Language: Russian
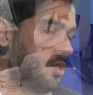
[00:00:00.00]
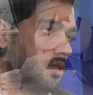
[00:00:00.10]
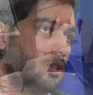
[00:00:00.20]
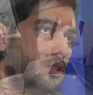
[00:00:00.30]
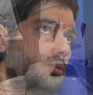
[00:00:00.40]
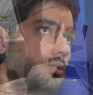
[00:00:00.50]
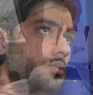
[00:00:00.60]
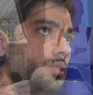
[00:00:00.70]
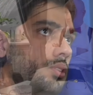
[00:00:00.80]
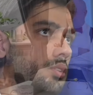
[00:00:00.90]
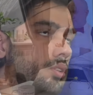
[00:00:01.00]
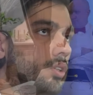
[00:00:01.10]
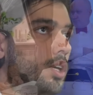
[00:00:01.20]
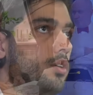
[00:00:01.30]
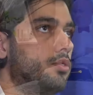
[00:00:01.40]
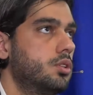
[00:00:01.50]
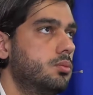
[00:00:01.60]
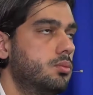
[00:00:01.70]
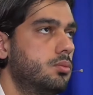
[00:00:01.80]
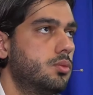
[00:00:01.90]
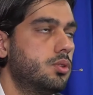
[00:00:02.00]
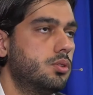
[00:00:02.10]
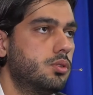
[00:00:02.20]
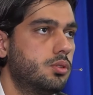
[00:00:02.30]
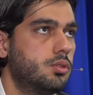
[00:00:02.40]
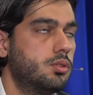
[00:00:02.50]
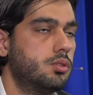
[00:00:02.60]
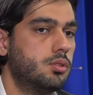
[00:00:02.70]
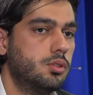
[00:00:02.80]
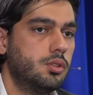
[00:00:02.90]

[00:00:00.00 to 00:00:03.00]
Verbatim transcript: в целом. И главным а,